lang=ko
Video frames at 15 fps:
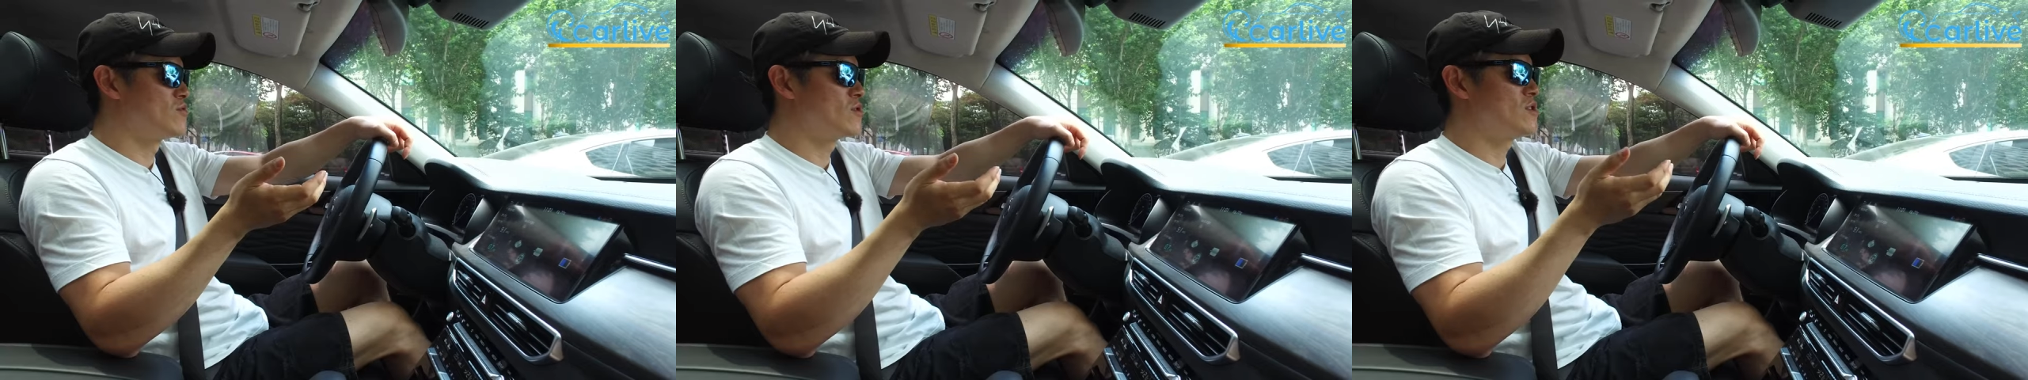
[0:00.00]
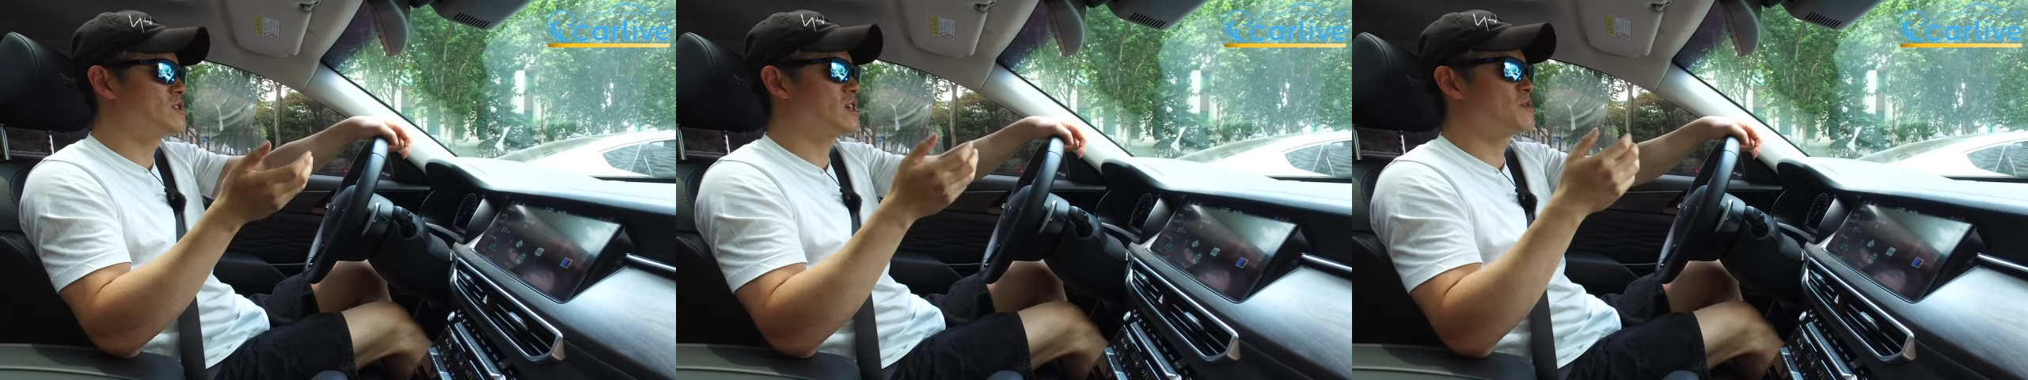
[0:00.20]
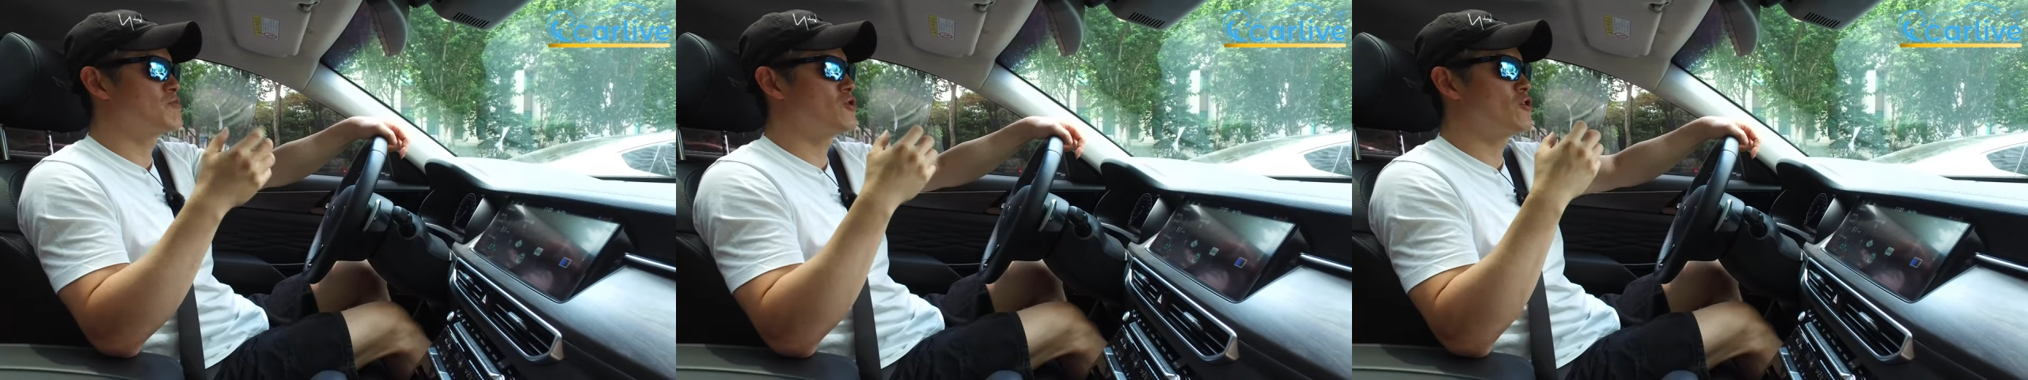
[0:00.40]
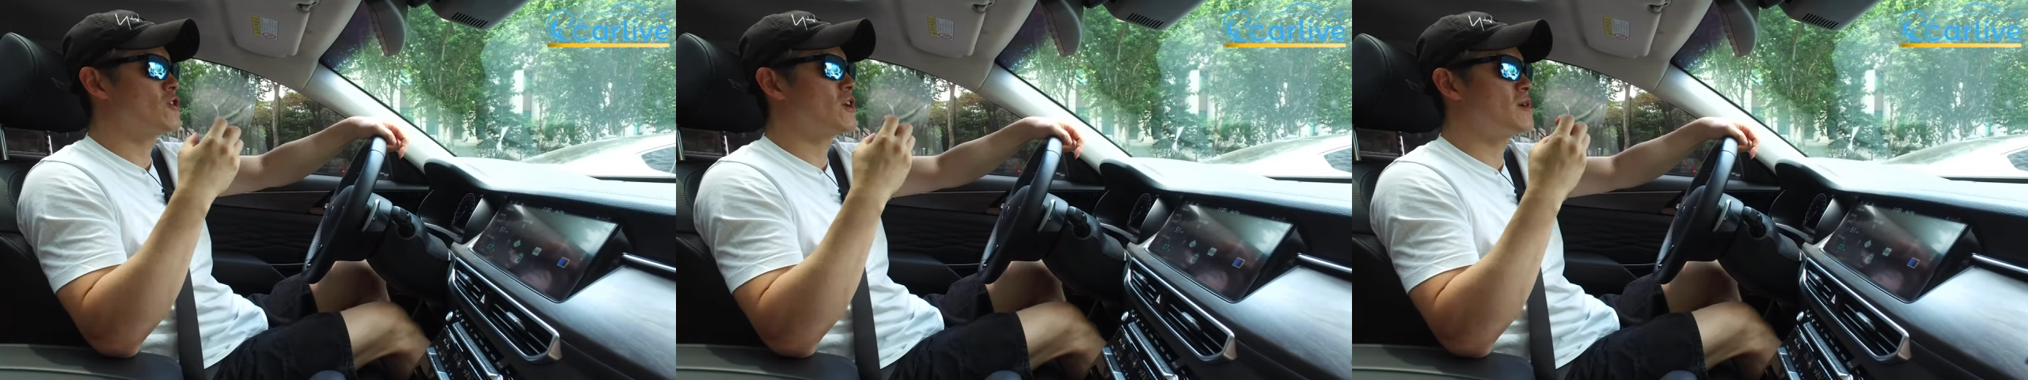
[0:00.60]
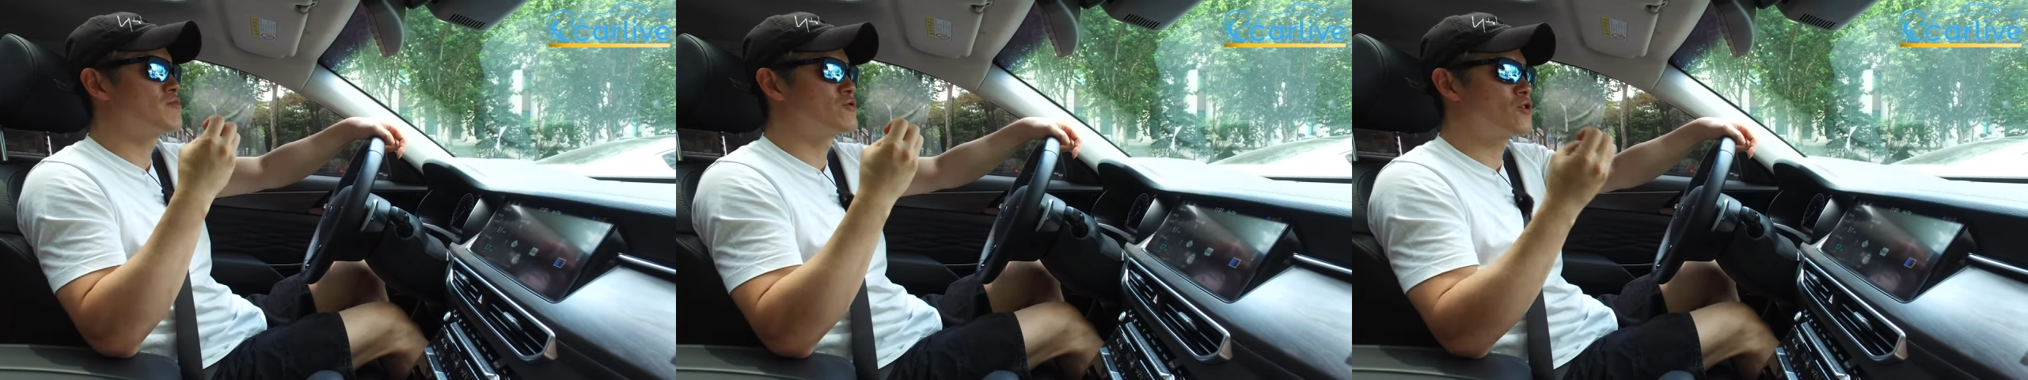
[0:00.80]
물론 이제
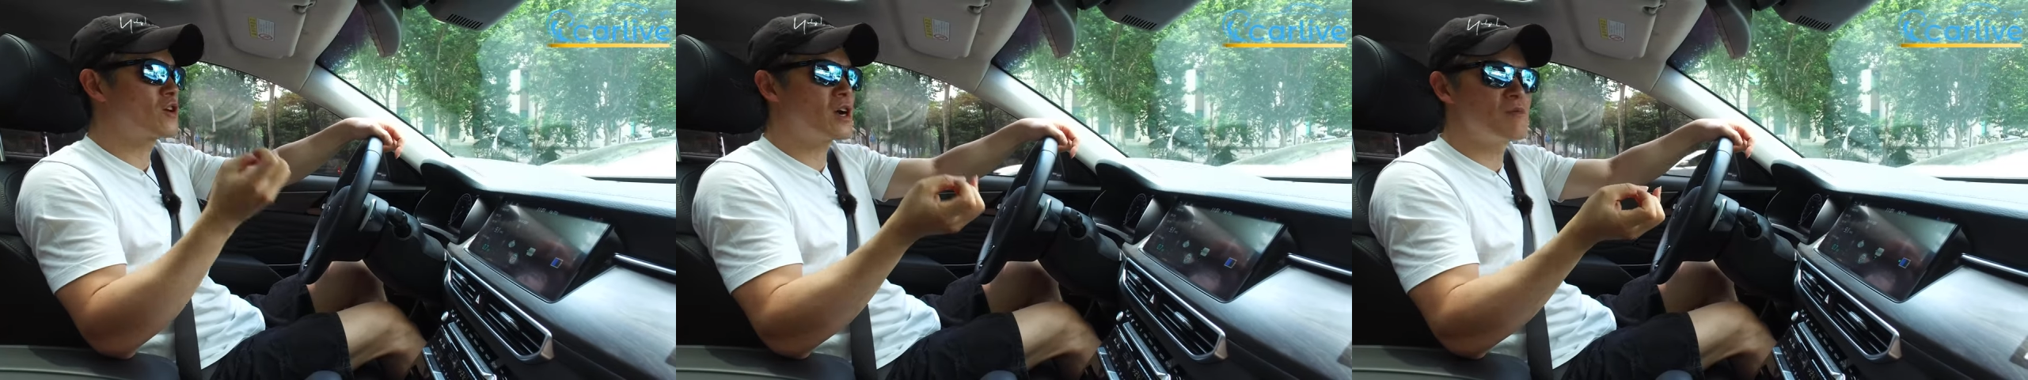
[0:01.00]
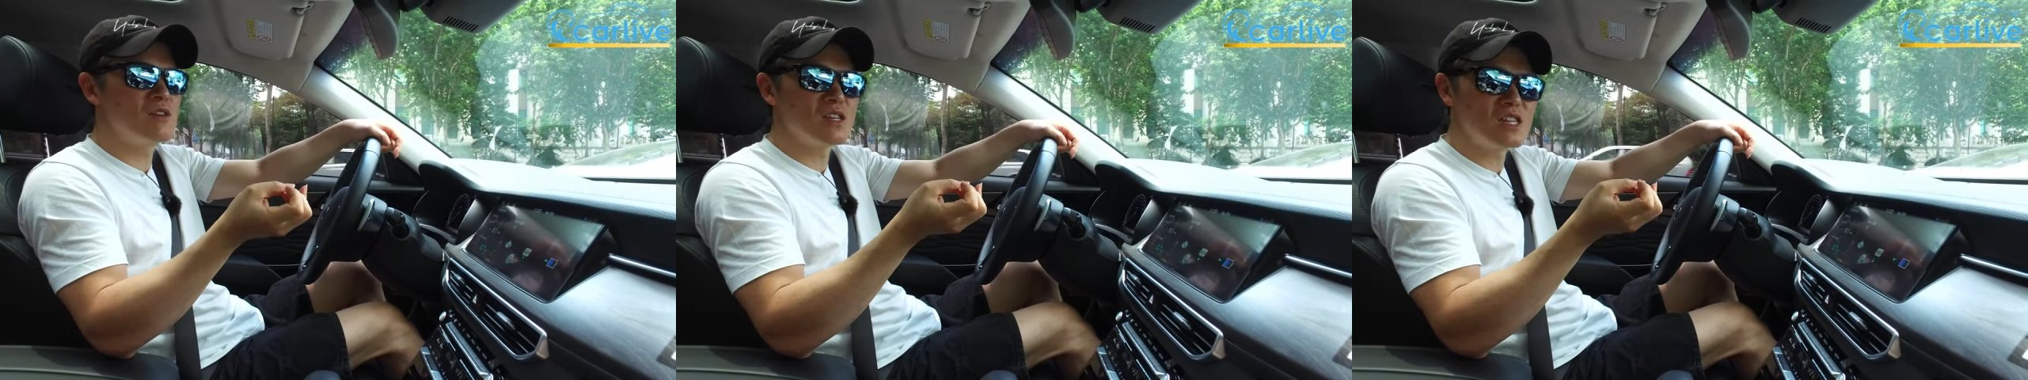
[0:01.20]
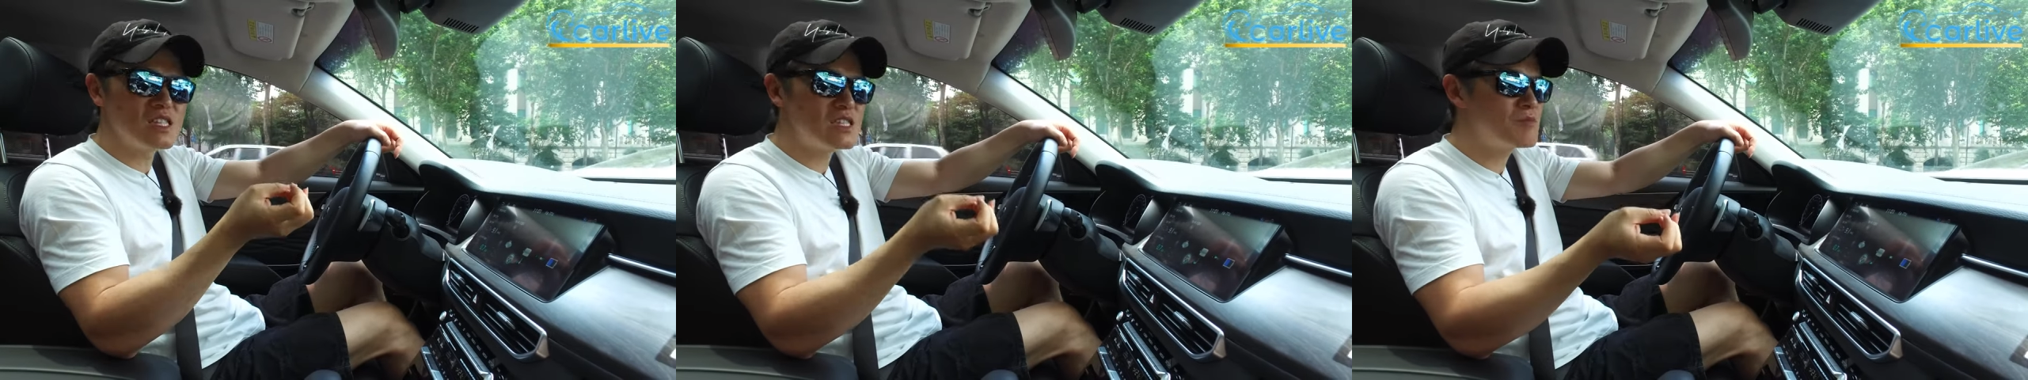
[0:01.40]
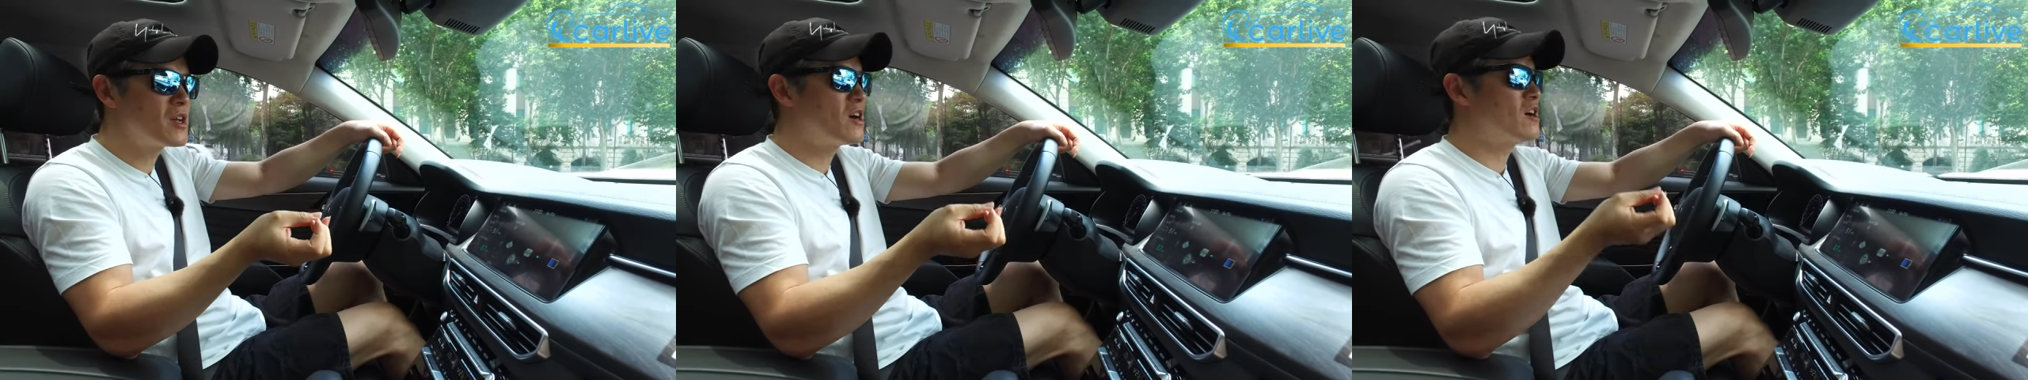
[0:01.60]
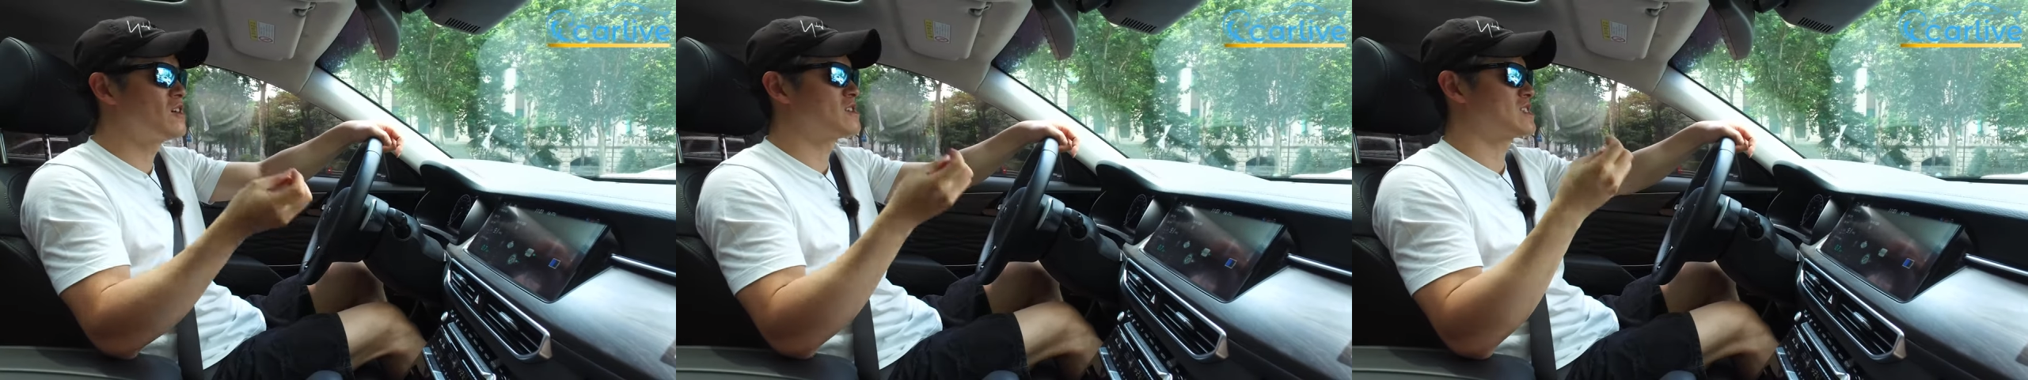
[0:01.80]
출력의 부족함을
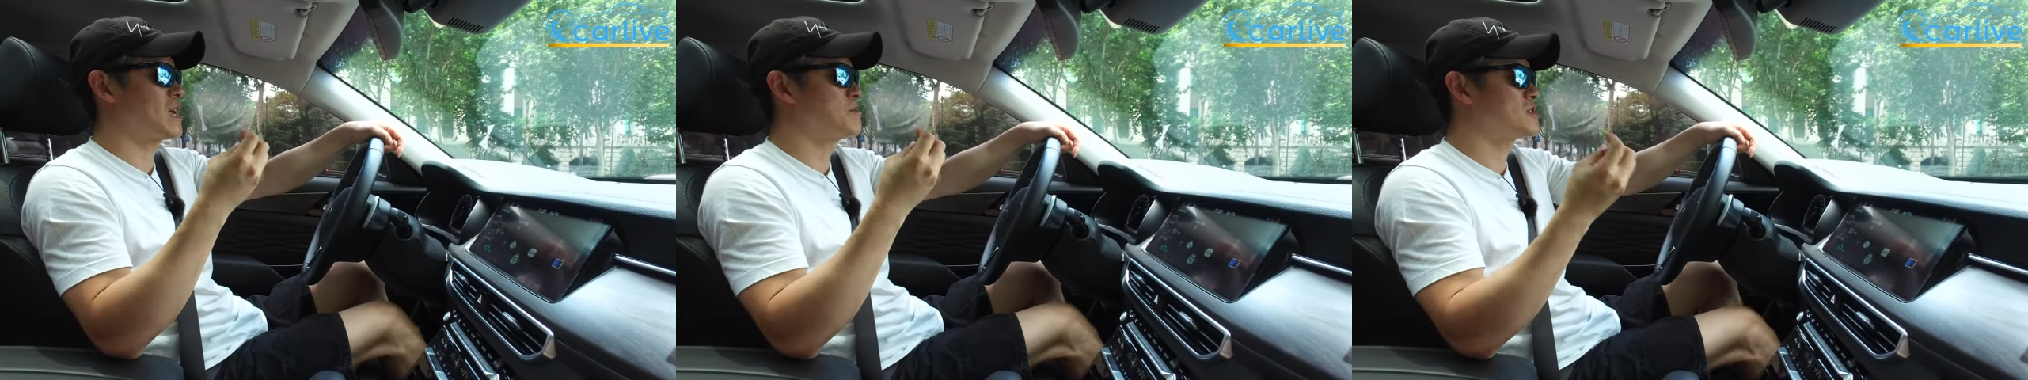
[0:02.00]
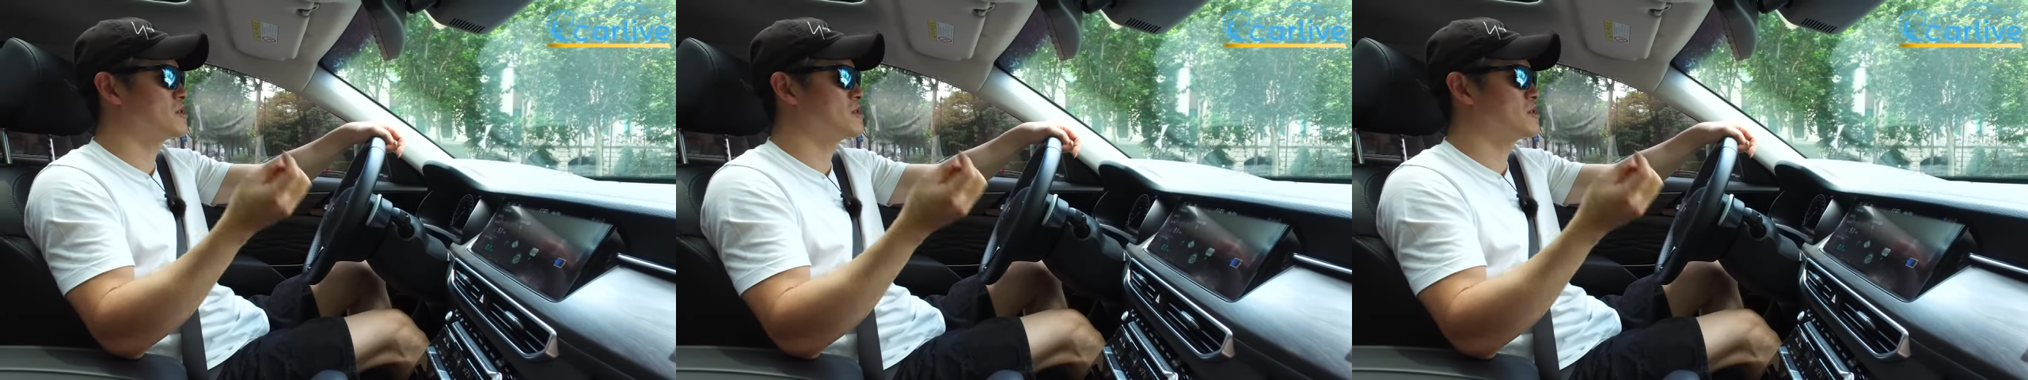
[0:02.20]
느끼시면